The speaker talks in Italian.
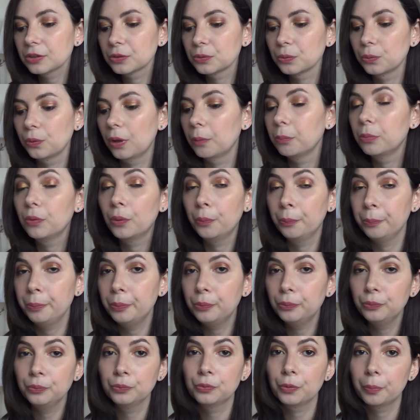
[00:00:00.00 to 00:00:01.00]
sono a buon
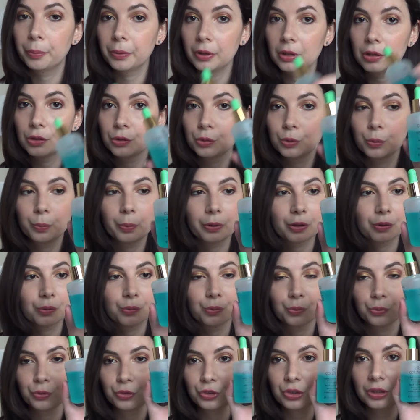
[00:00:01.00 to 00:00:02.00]
punto per il super
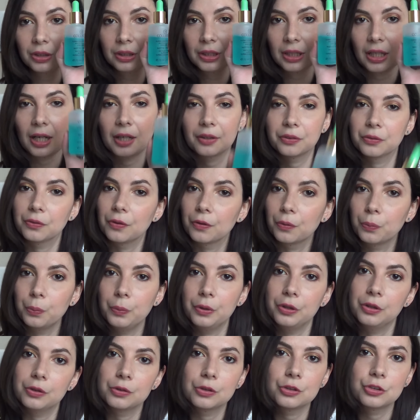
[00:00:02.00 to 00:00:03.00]
concentrato e
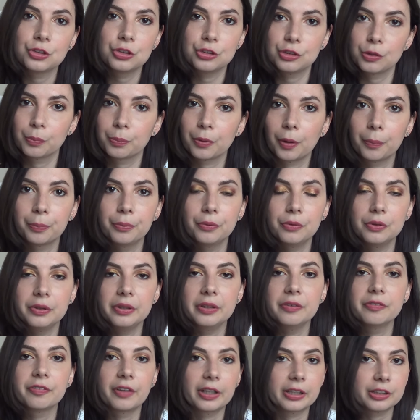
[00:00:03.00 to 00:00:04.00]
quindi ho deciso proprio
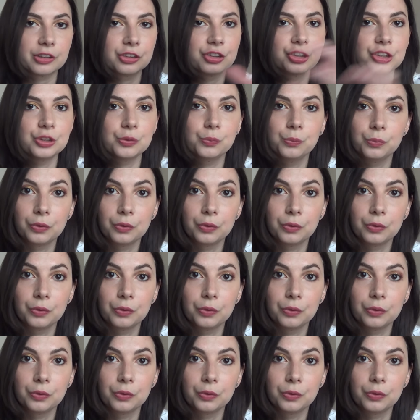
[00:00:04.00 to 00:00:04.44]
di farci